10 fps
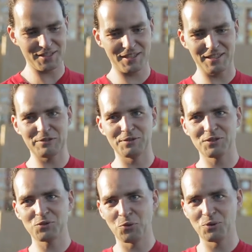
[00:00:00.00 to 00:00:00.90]
раскатывал
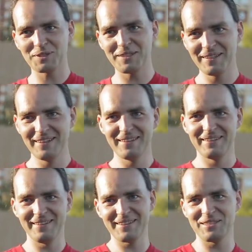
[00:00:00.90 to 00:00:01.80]
холст
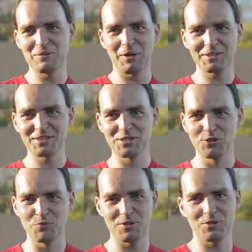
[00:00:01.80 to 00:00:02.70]
и занимался
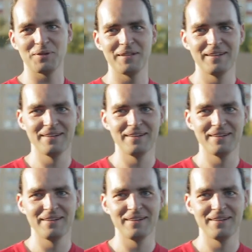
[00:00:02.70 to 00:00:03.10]
живописью.